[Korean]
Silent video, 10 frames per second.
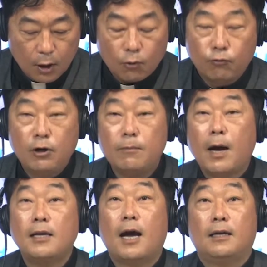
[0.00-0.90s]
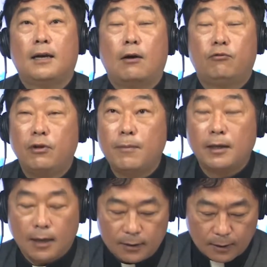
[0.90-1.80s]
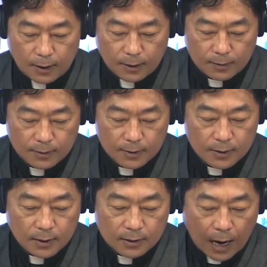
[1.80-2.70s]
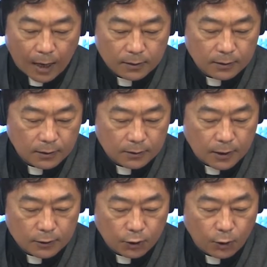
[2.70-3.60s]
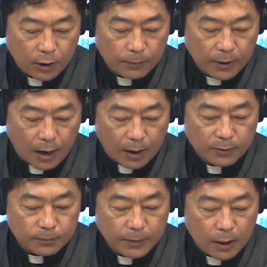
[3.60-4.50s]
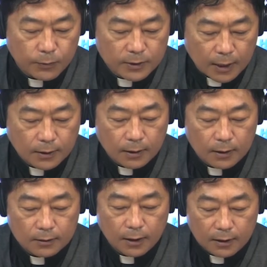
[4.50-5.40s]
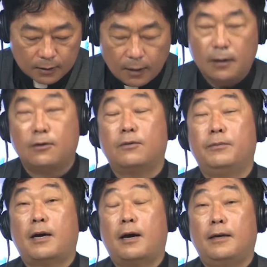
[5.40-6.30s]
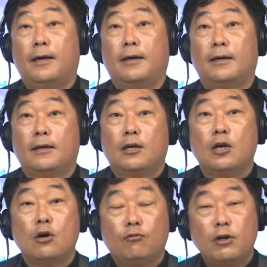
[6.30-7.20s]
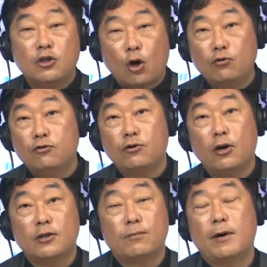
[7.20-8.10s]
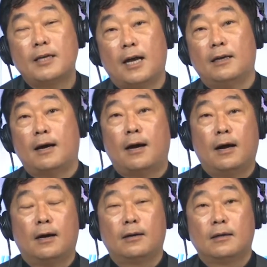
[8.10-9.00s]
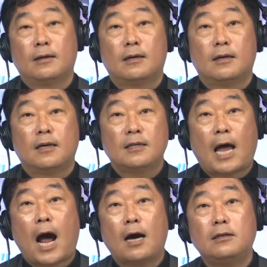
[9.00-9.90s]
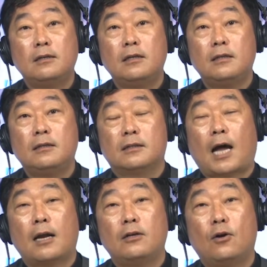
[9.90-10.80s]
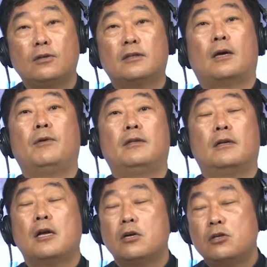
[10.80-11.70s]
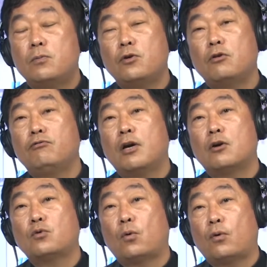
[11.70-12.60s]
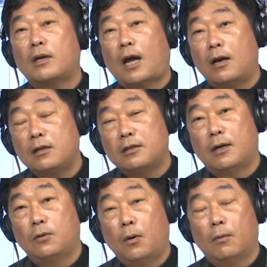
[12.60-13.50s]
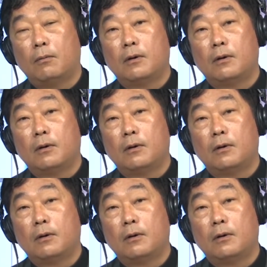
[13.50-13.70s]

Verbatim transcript: 우리만이 아니라 우리만이 아니라 다른 이들의 선함과 아름다움을 찾아내는 데 있다라는 겁니다. 예. 우리 천주교에서만이 아니라 다른 이들, 다른 형제 자매들, 심지어는 우리하고 종교가 다를지라도